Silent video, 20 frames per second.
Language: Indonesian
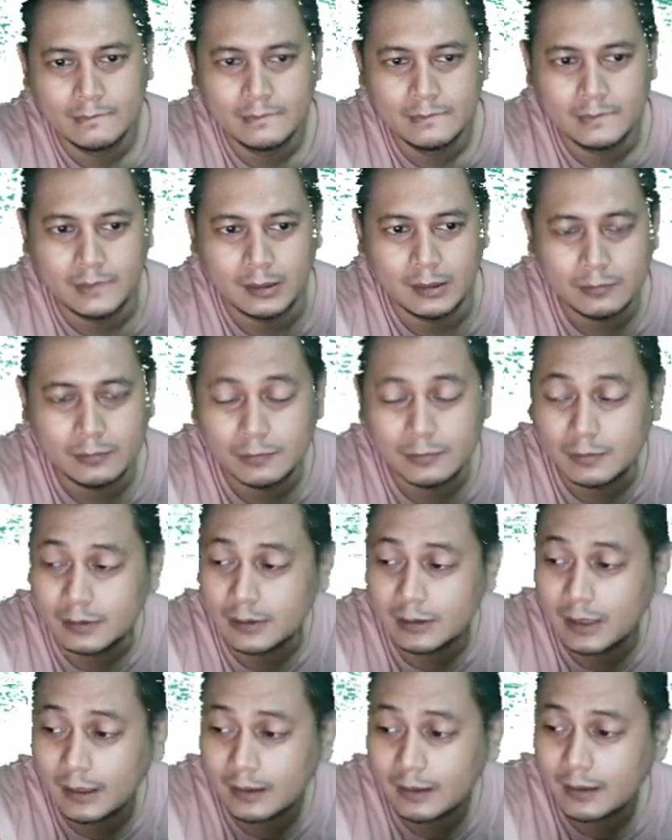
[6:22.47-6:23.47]
itu juga
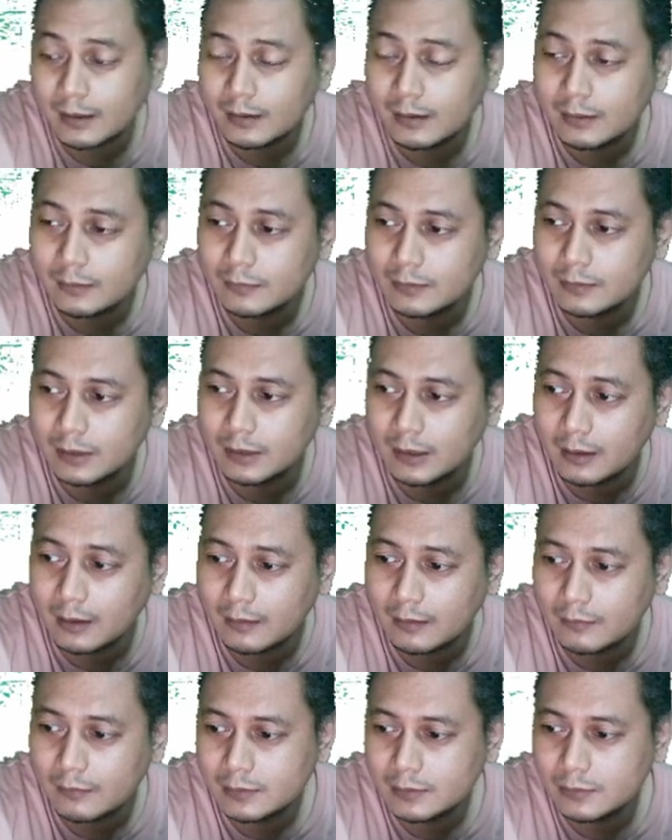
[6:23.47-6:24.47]
jarang gitu dari
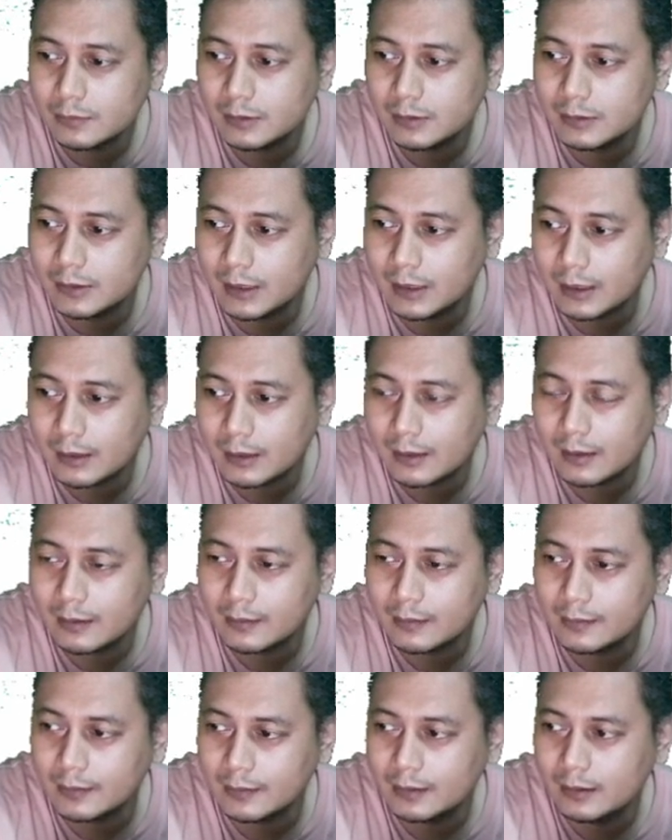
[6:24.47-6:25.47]
awal juga
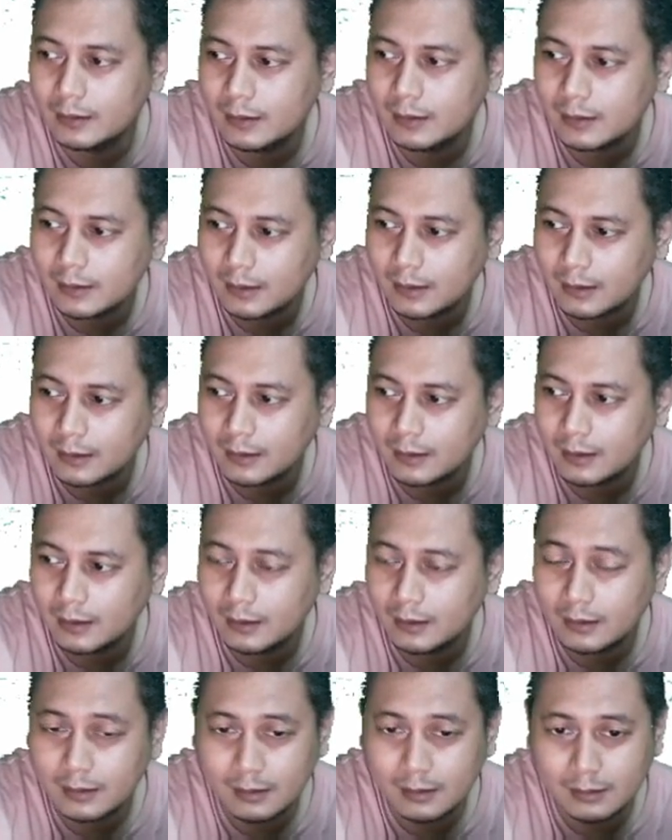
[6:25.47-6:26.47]
jarang ini ya karena
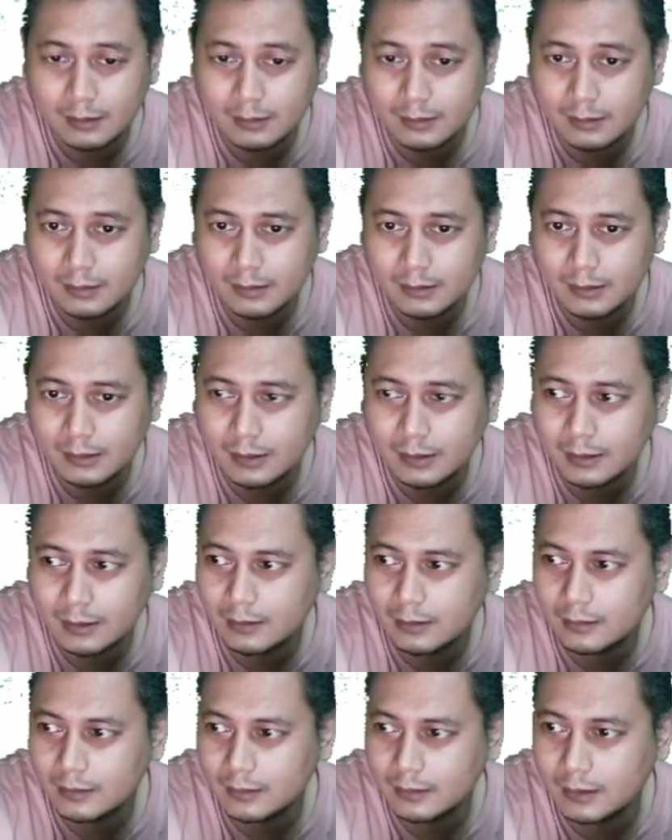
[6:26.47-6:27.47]
akhir-akhir ini nggak
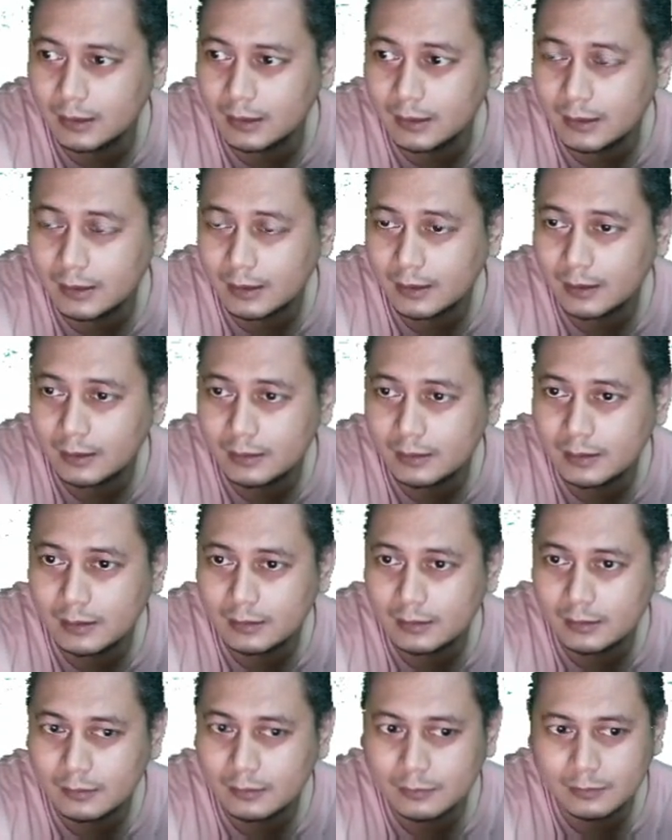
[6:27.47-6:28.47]
nggak nyala aja
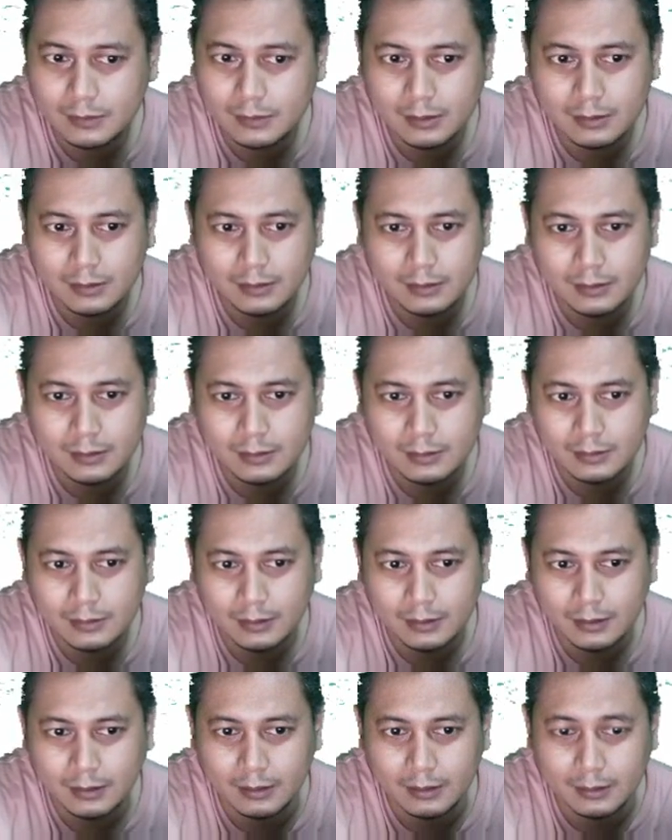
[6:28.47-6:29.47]
itu jadinya
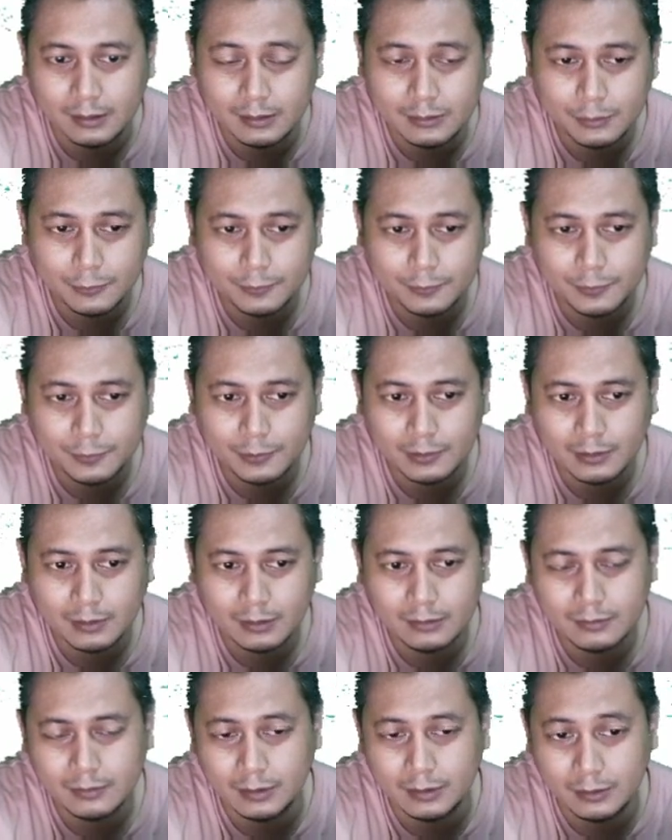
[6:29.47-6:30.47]
jadi copot
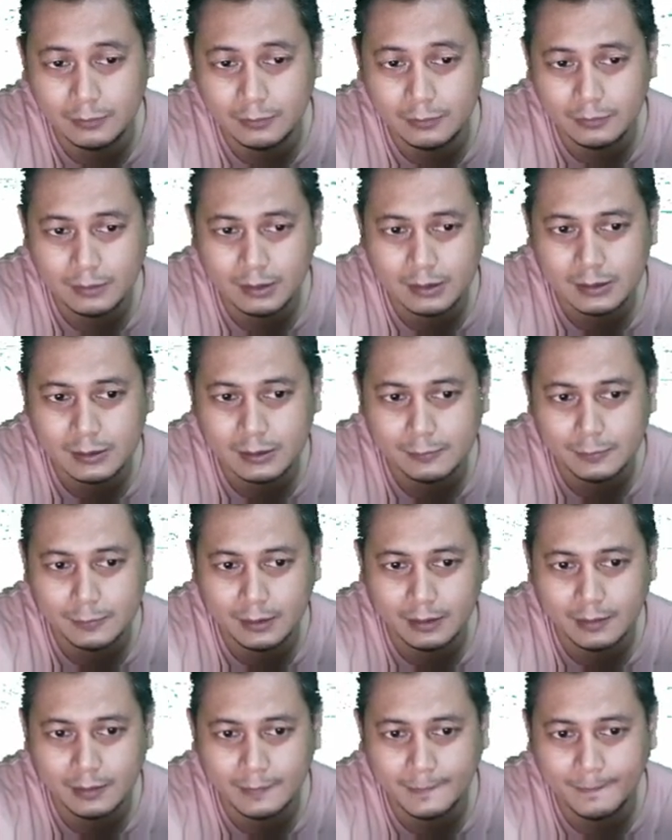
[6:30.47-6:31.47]
itu ditukar sama
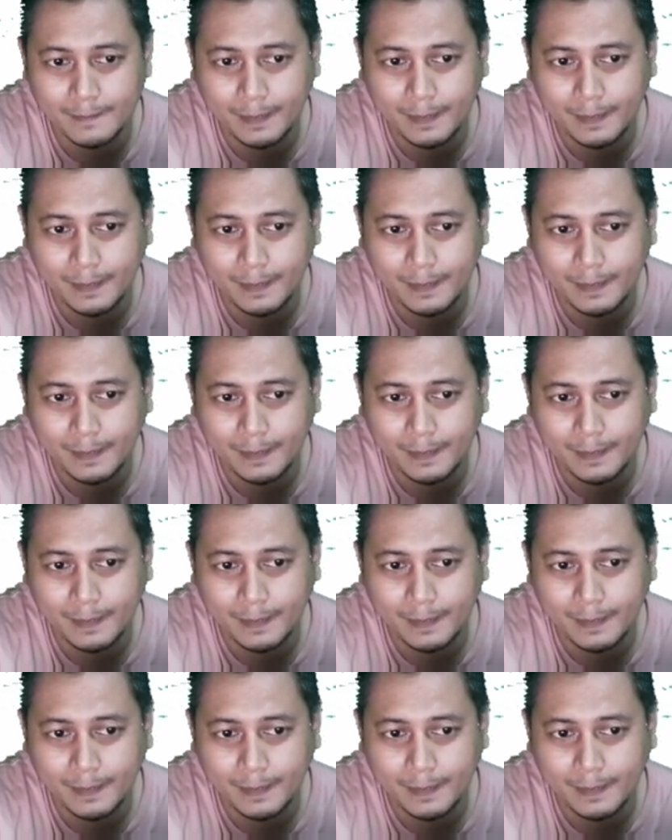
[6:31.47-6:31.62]
yang